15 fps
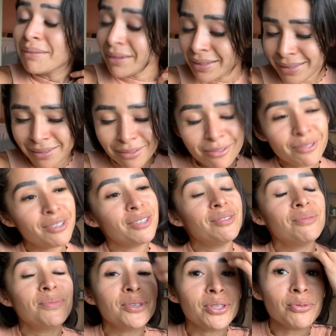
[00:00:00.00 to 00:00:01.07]
Mas eu não
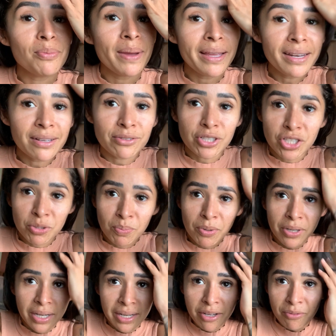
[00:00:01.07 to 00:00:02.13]
cuido muito bem, não, gente.
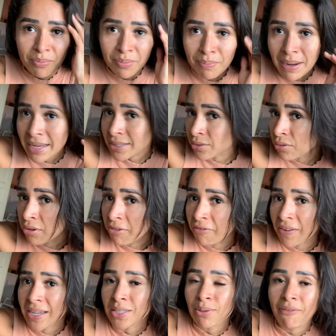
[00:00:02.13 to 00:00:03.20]
Porém, o básico que eu
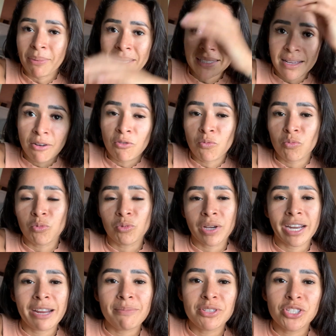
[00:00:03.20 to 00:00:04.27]
faço é passar um
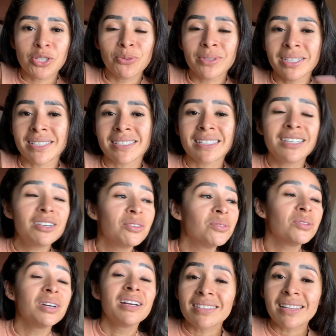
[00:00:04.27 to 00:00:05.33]
creme de
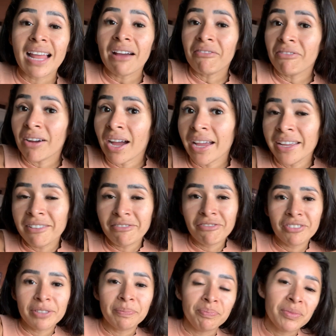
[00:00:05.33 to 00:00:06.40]
nutrição, lavar,
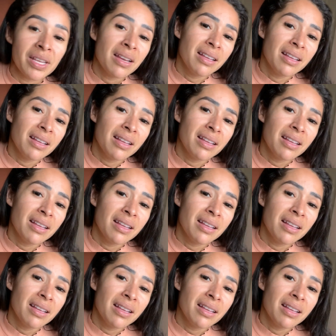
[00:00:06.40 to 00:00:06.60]
enfim.